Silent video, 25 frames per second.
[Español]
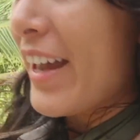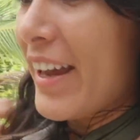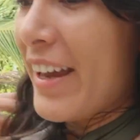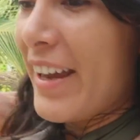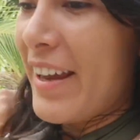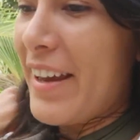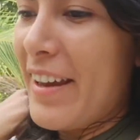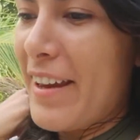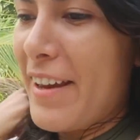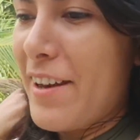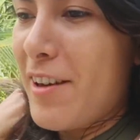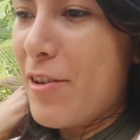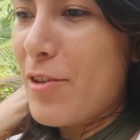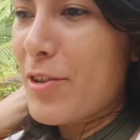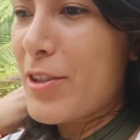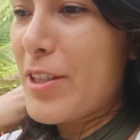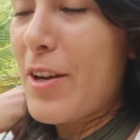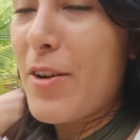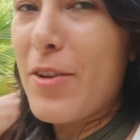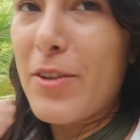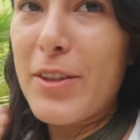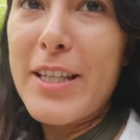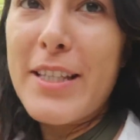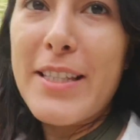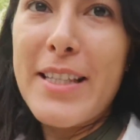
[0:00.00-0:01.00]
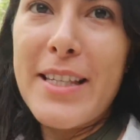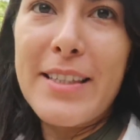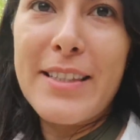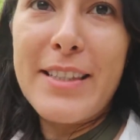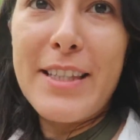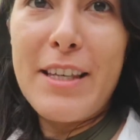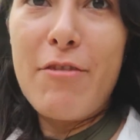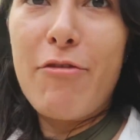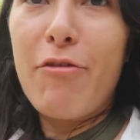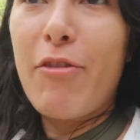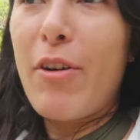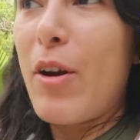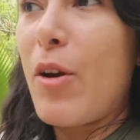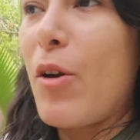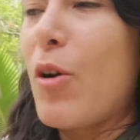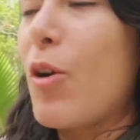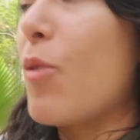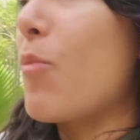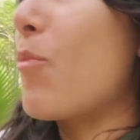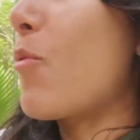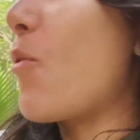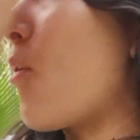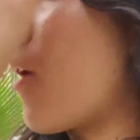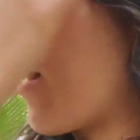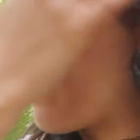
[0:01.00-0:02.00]
Eh, los cenotes en sí fueron
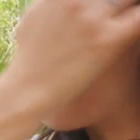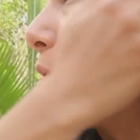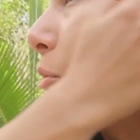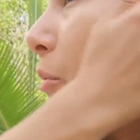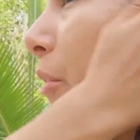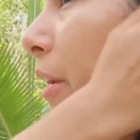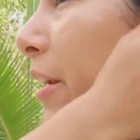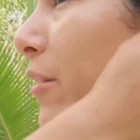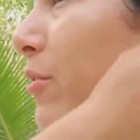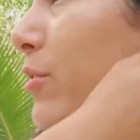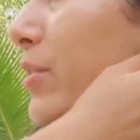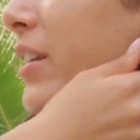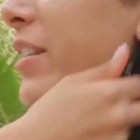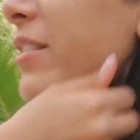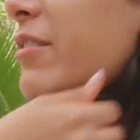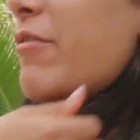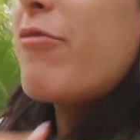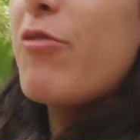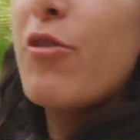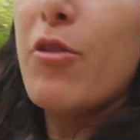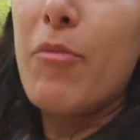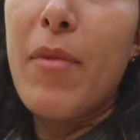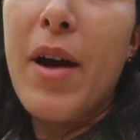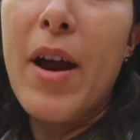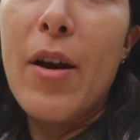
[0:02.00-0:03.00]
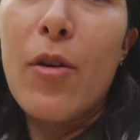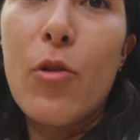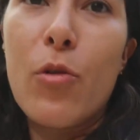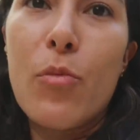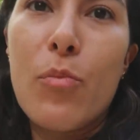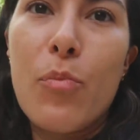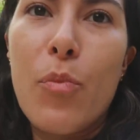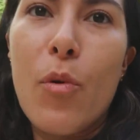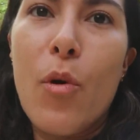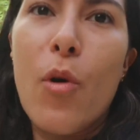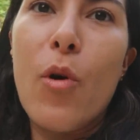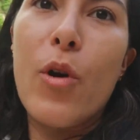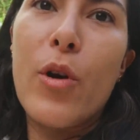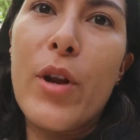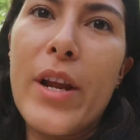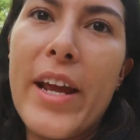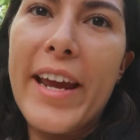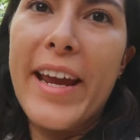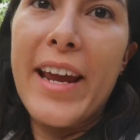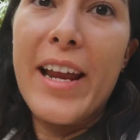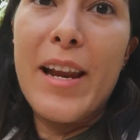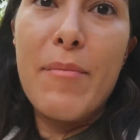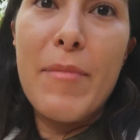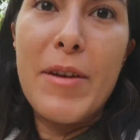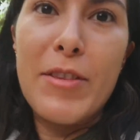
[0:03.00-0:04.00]
como agujeros que se formaron por
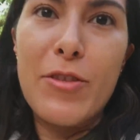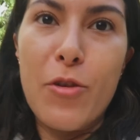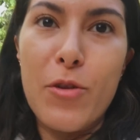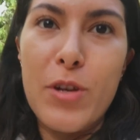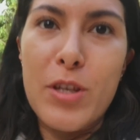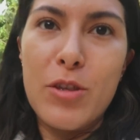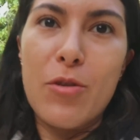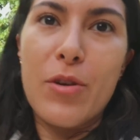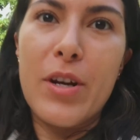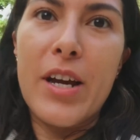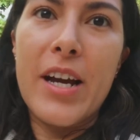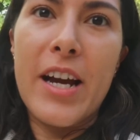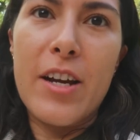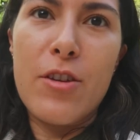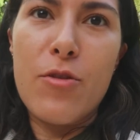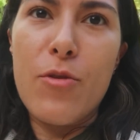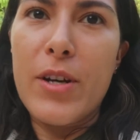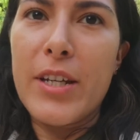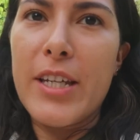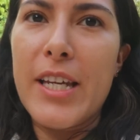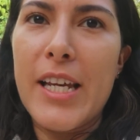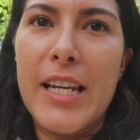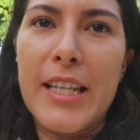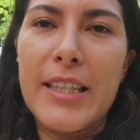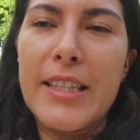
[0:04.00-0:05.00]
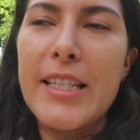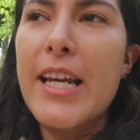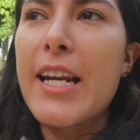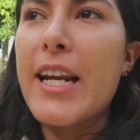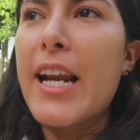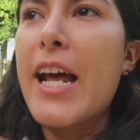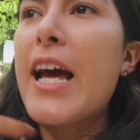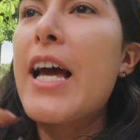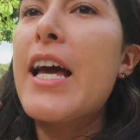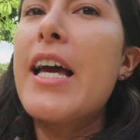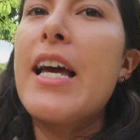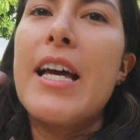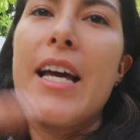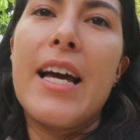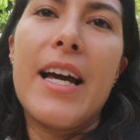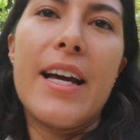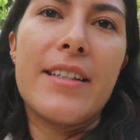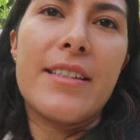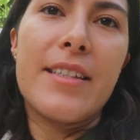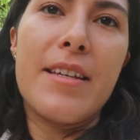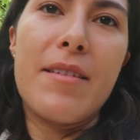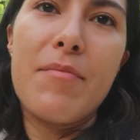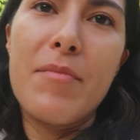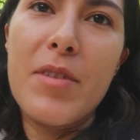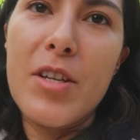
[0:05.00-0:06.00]
el meteorito que cayó aquí en la Tierra
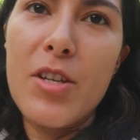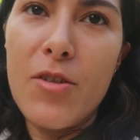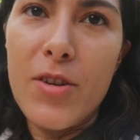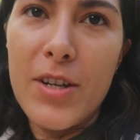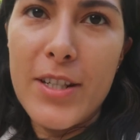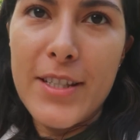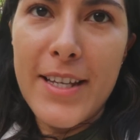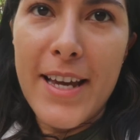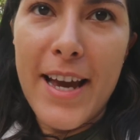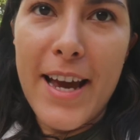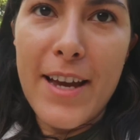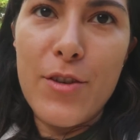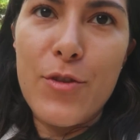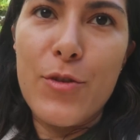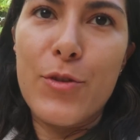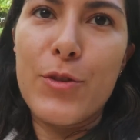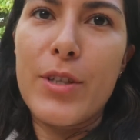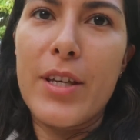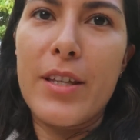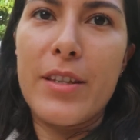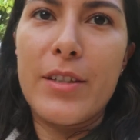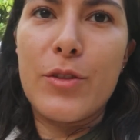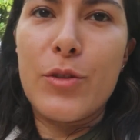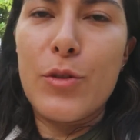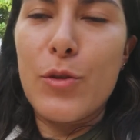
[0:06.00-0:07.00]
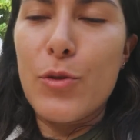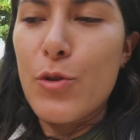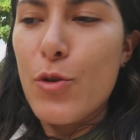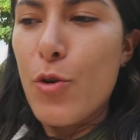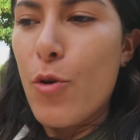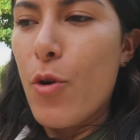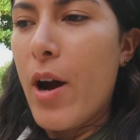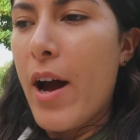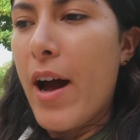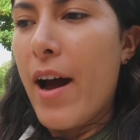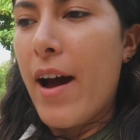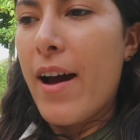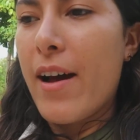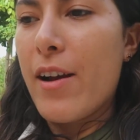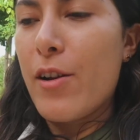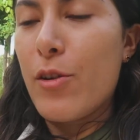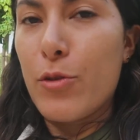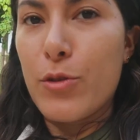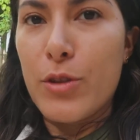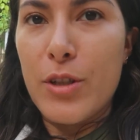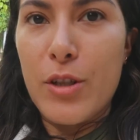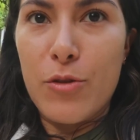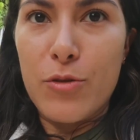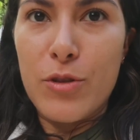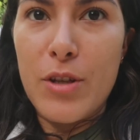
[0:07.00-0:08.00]
hace millones de años que destruyó a
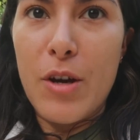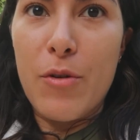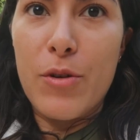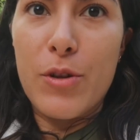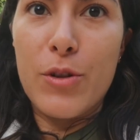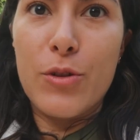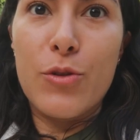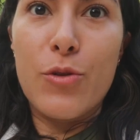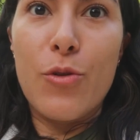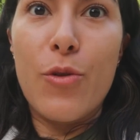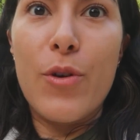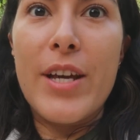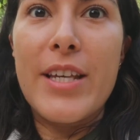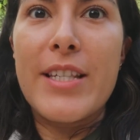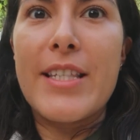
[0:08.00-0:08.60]
los dinosaurios, ¿no?